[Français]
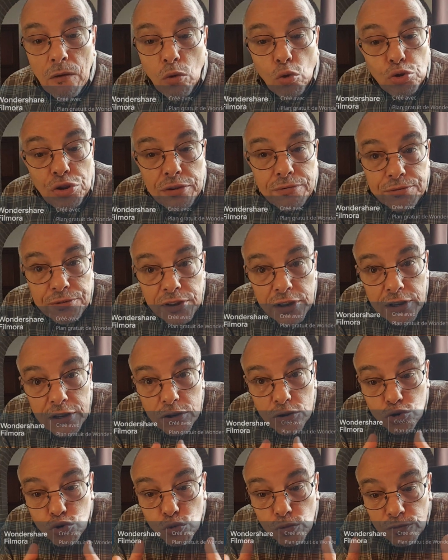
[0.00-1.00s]
En
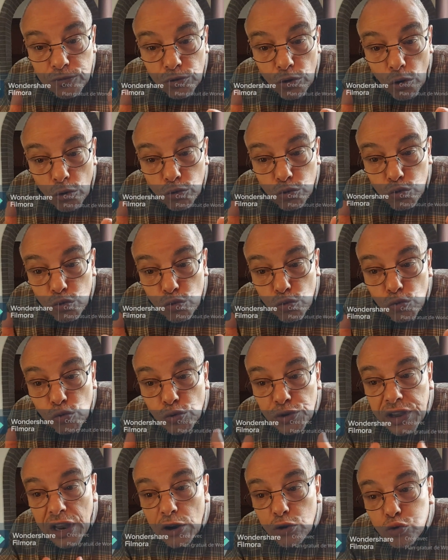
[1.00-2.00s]
effet,
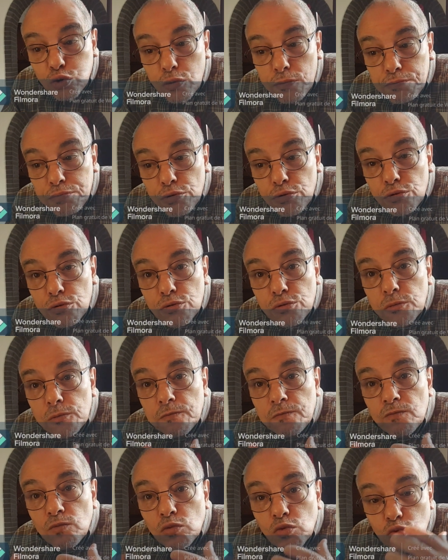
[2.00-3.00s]
souvenons-nous quelque peu,
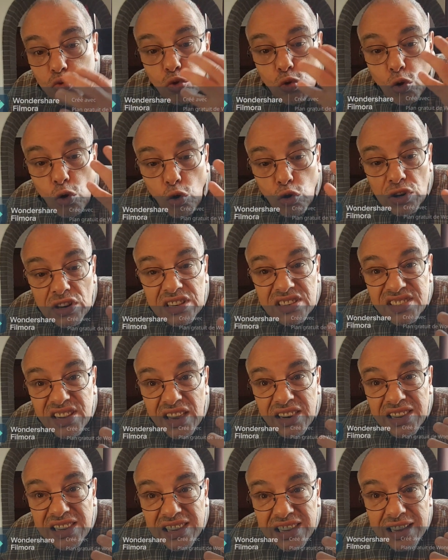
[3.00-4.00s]
durant les
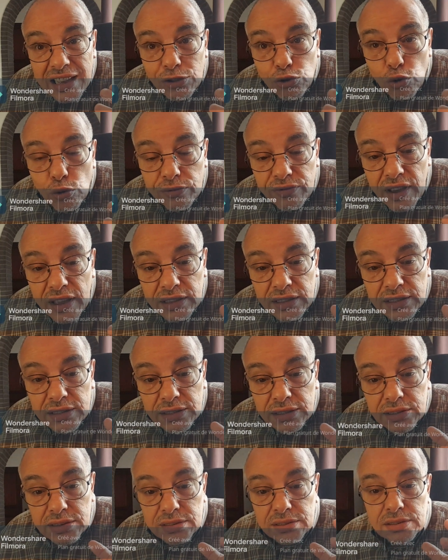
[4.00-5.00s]
années
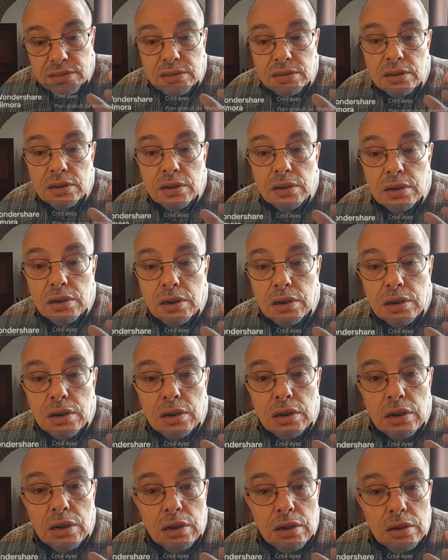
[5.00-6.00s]
90,
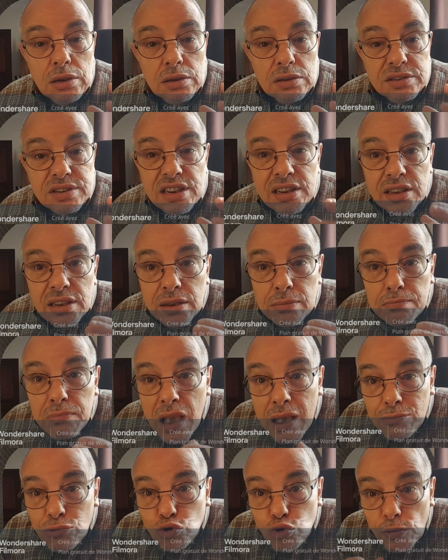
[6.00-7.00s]
ces
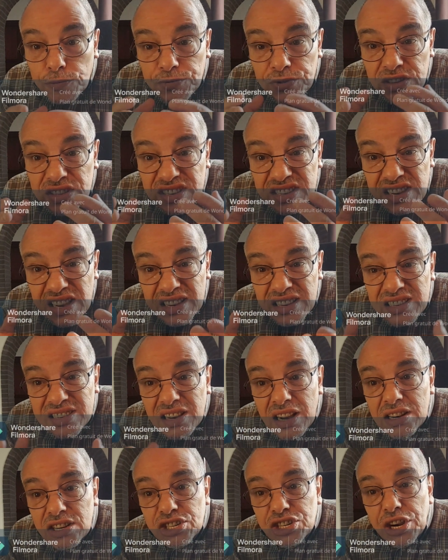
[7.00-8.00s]
mêmes officiers
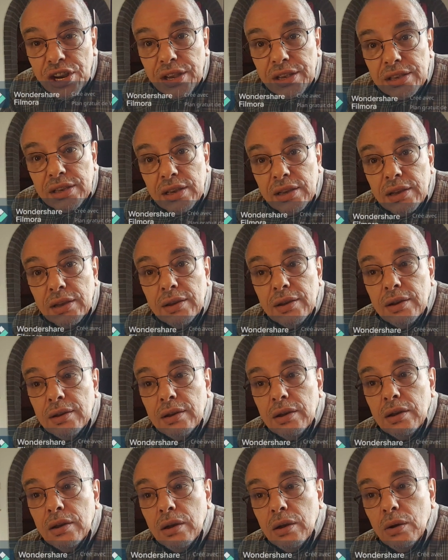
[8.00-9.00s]
algériens
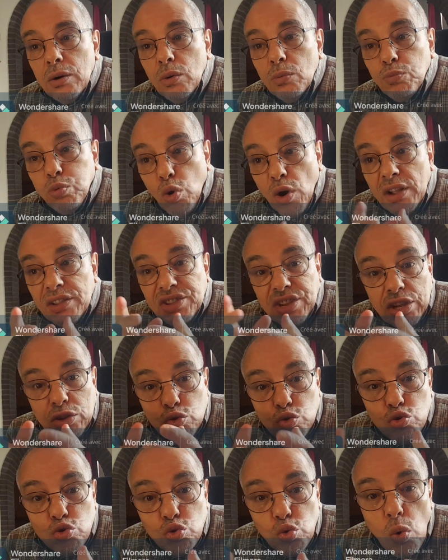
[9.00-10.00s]
pointaient
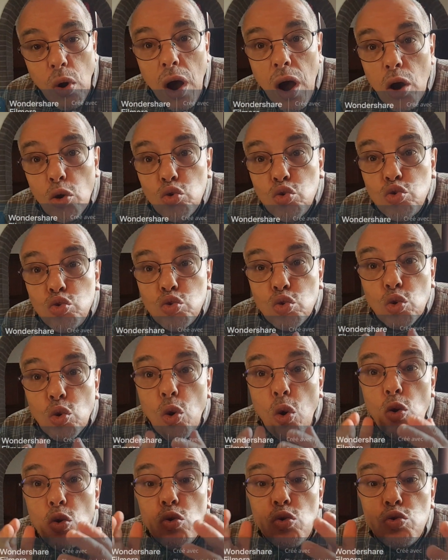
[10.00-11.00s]
du doigt une
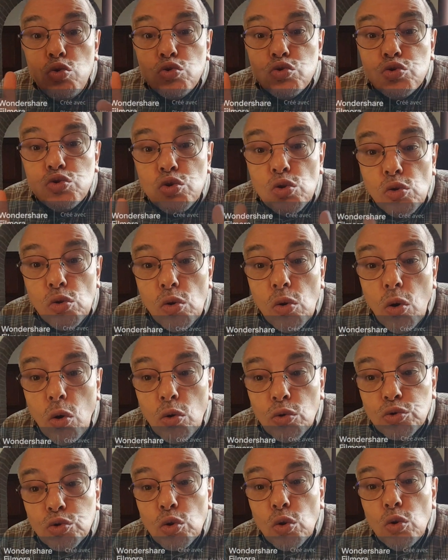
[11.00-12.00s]
collusion
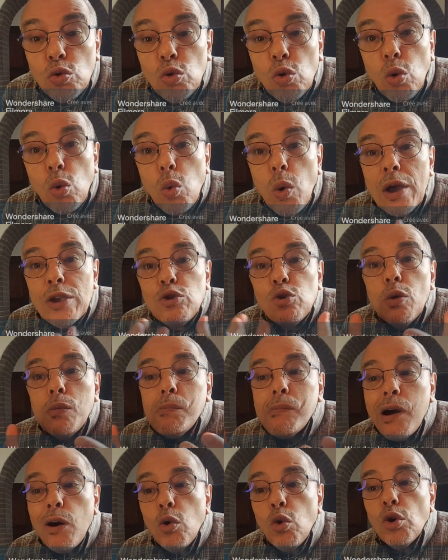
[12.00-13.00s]
entre le
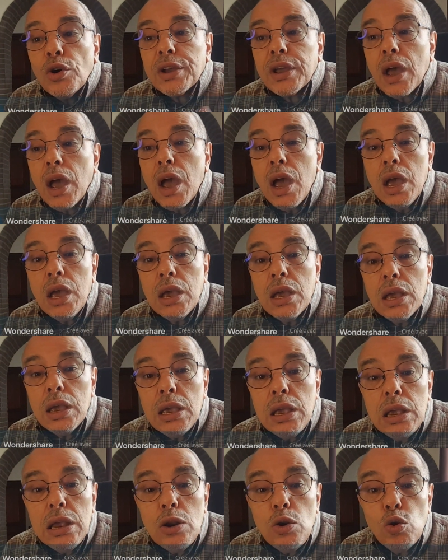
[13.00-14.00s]
royaume marocain
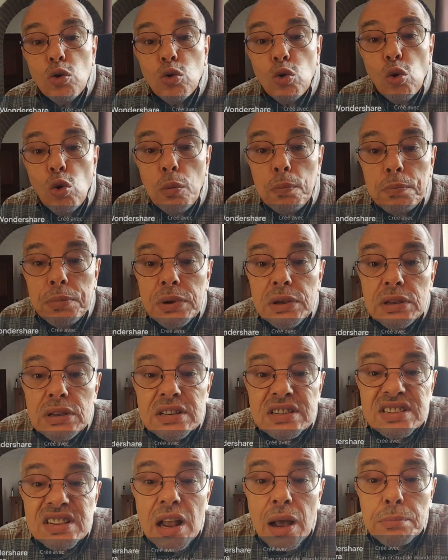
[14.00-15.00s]
et le groupe
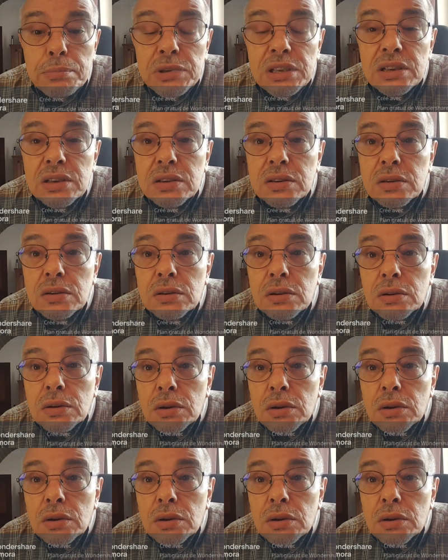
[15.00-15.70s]
islamique